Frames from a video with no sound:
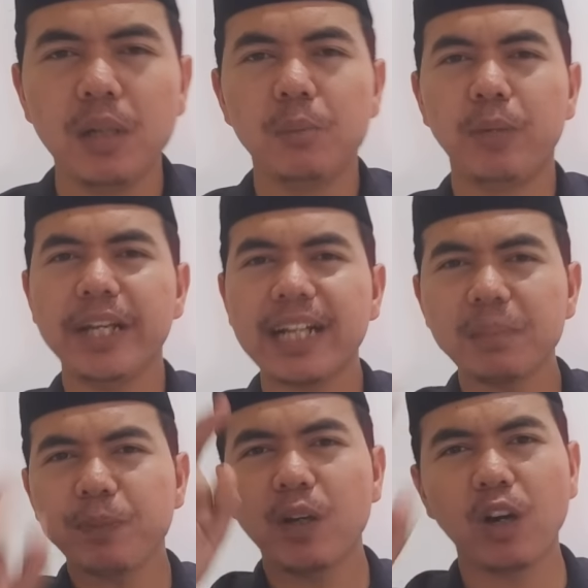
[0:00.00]

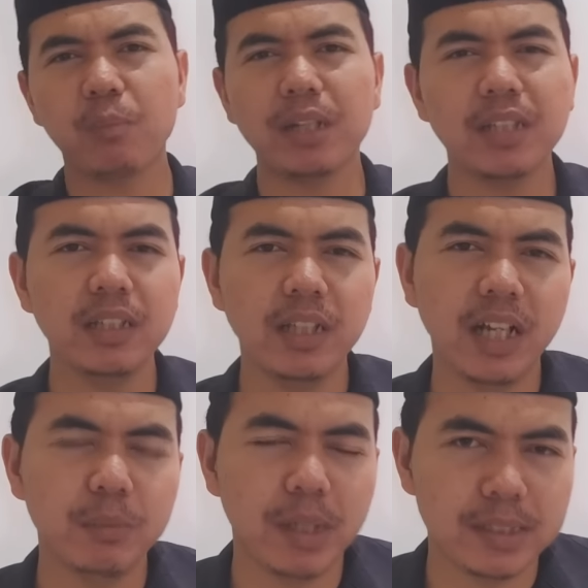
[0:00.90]
berikan penghormatan
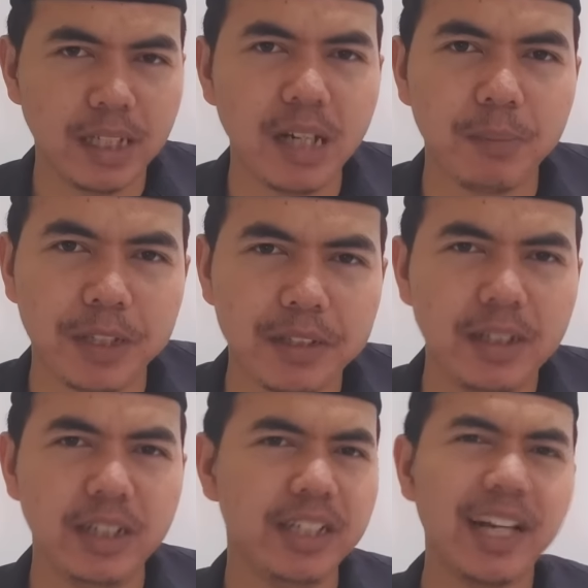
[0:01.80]
dengan
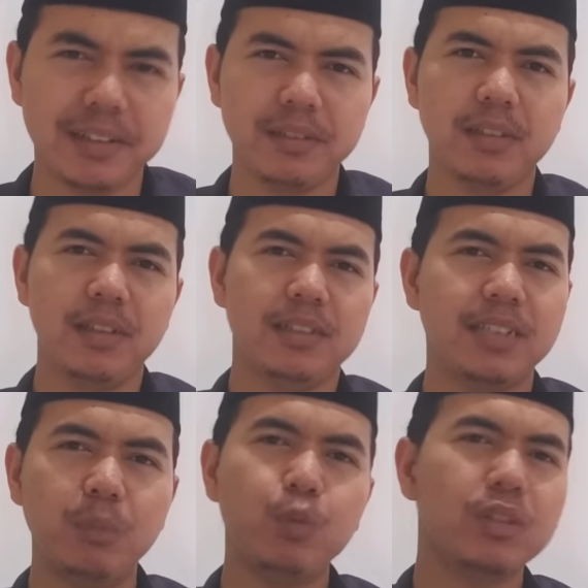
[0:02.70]
bersahabat. Ingat,
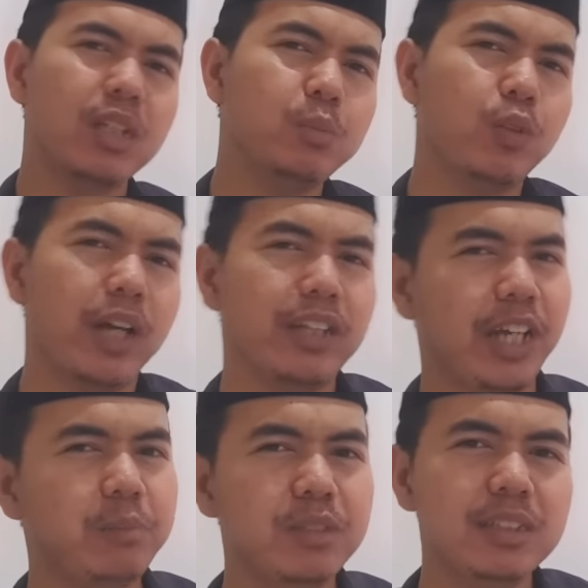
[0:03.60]
sambutan
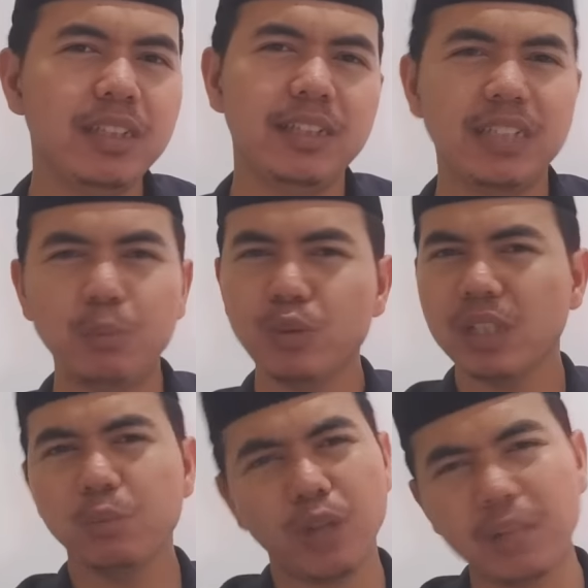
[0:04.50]
bukan MC,
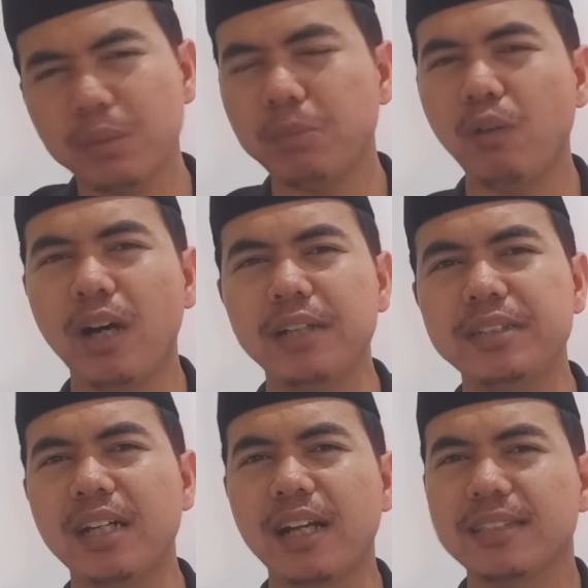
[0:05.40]
sambutan bukan pembawa
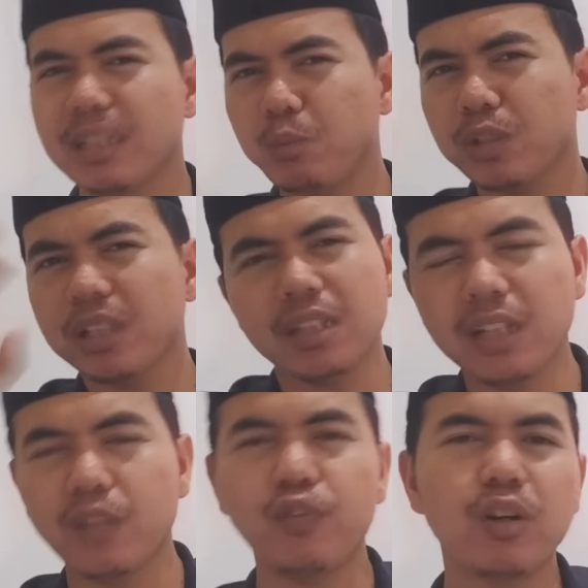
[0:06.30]
acara, sambutan
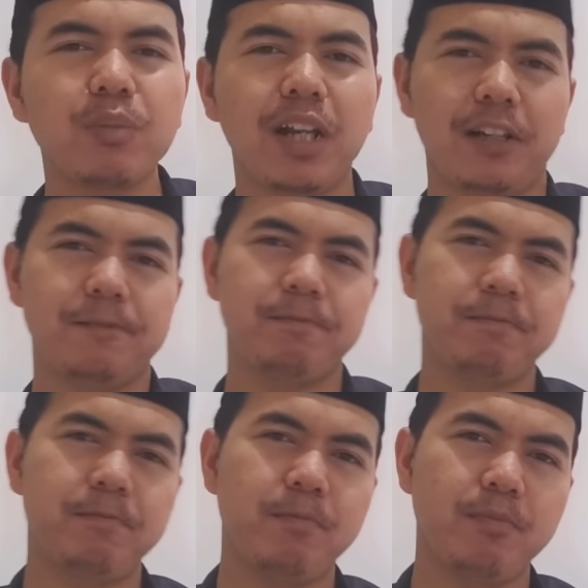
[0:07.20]
tidak formal
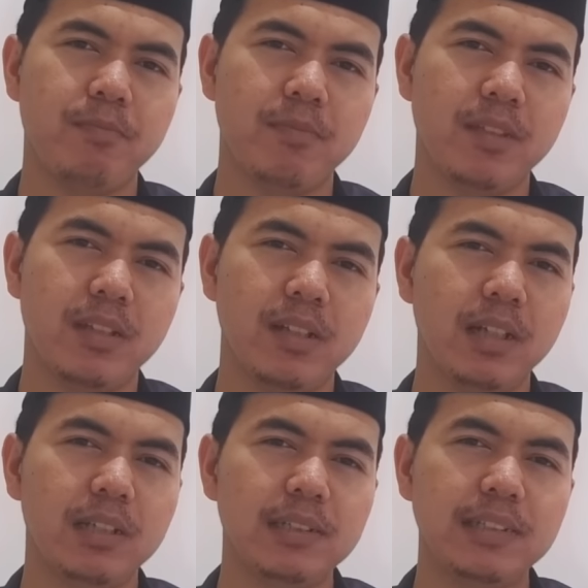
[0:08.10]

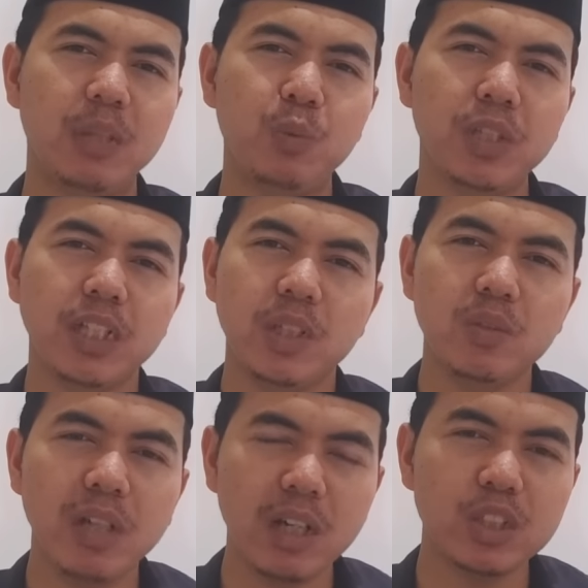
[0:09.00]
sambutan
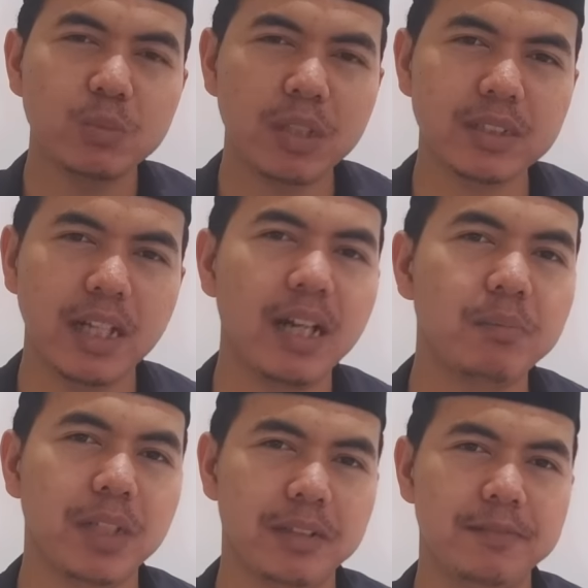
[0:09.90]
itu harus
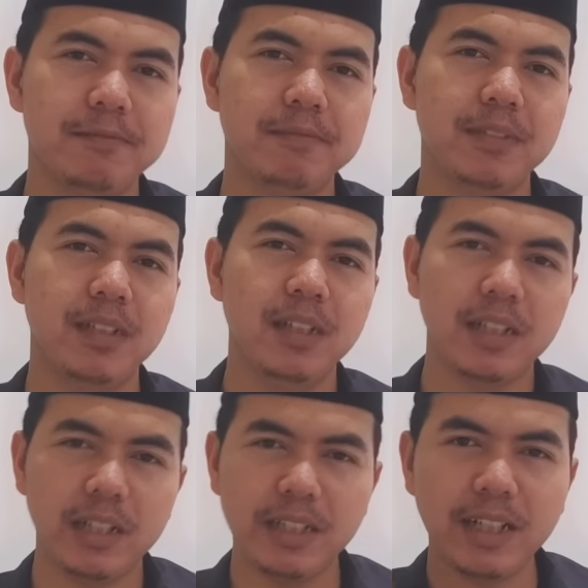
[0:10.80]
bersahabat.
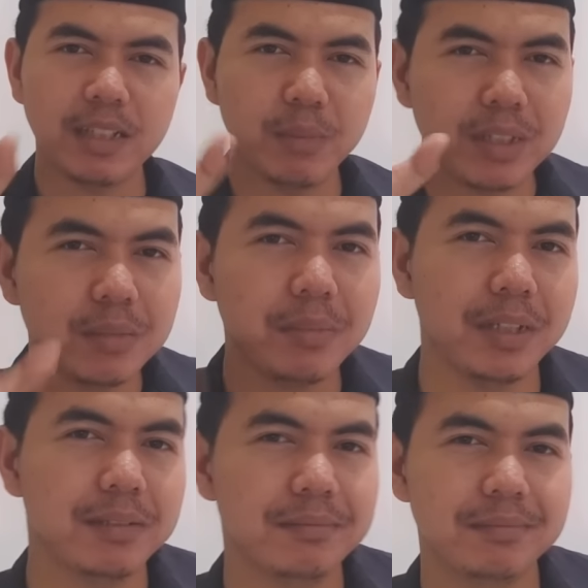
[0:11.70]
Ketika
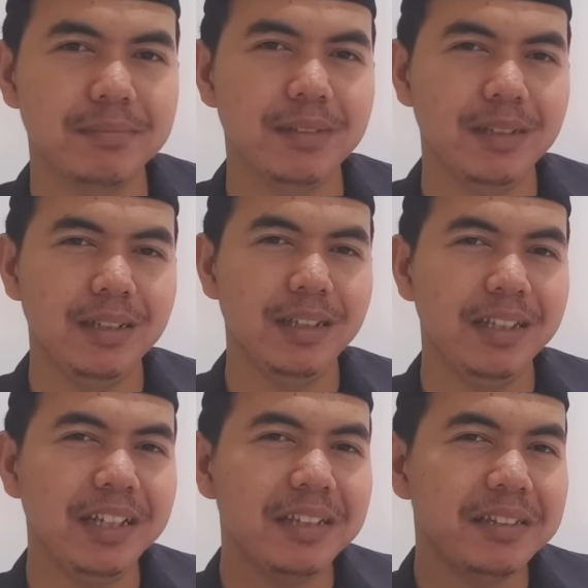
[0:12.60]
teman-teman
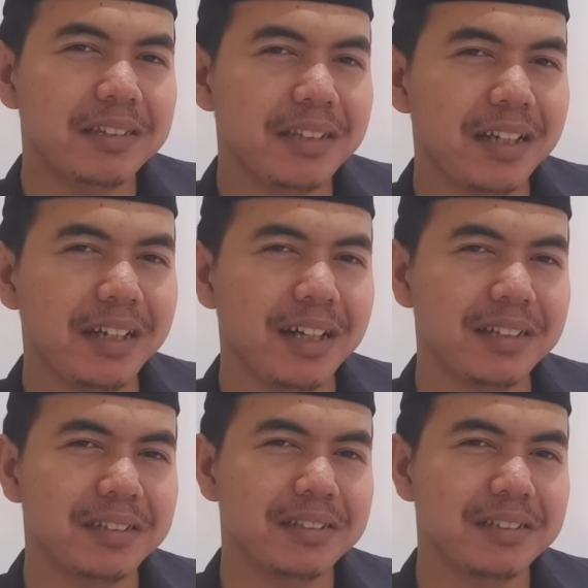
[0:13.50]
ingin terlihat